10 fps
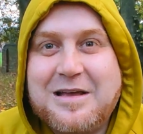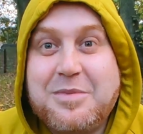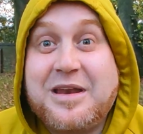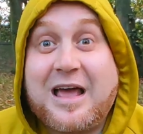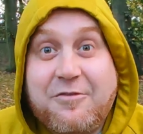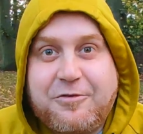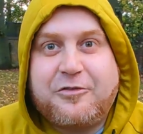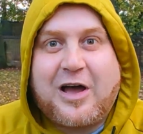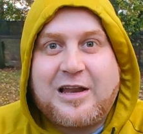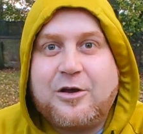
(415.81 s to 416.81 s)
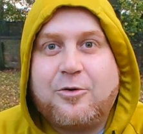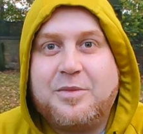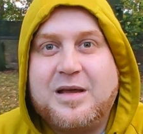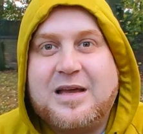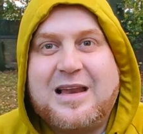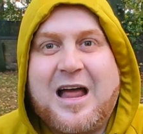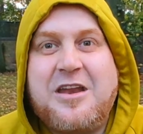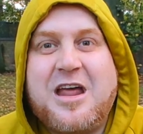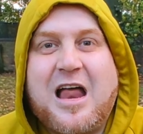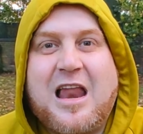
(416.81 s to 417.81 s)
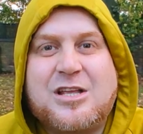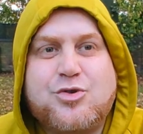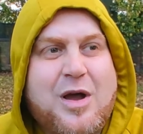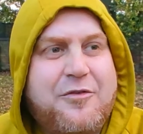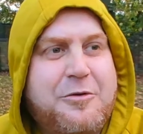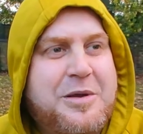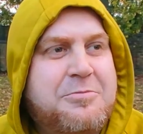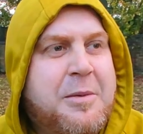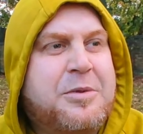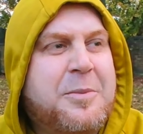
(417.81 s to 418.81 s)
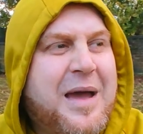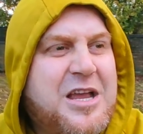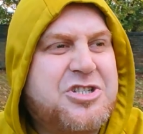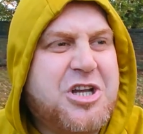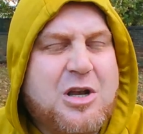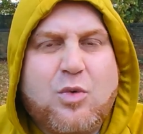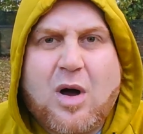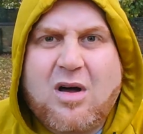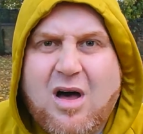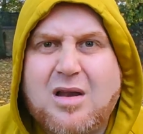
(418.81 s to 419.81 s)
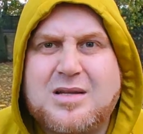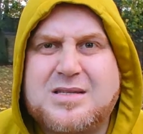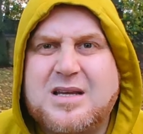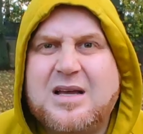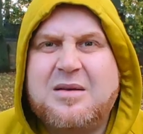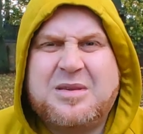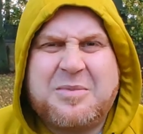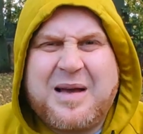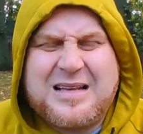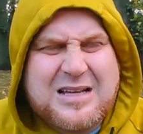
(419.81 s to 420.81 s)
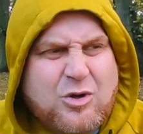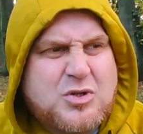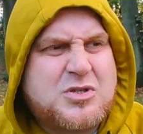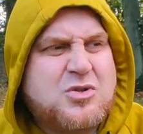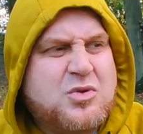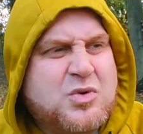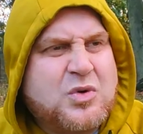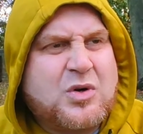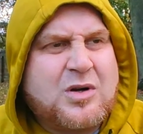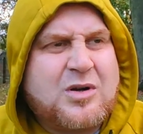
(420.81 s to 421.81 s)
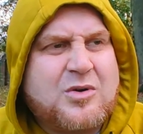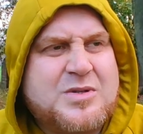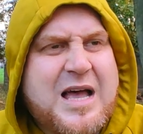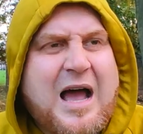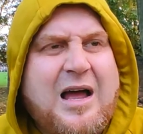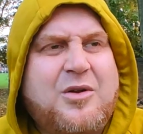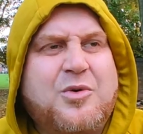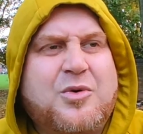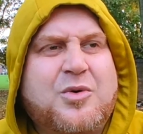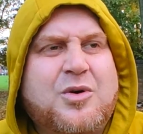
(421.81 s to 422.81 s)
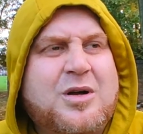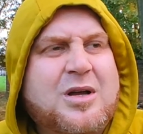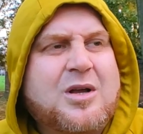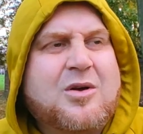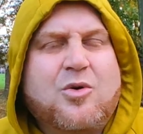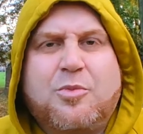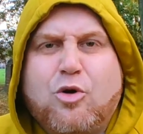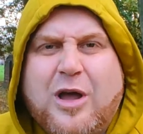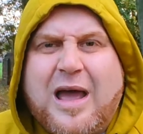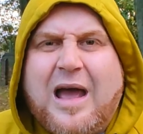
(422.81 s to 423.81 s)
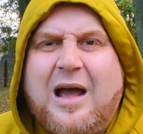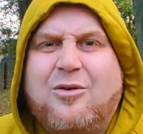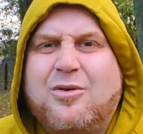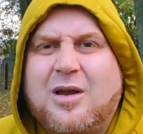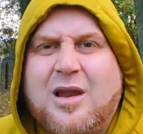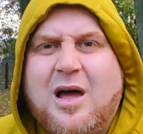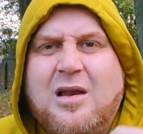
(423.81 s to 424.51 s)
بنخفف عليهم لان الاجواء في البيت ما بتبقاش حلوه خالص تبقى كئيبه بتبقى حزن وزعل وبكاء والله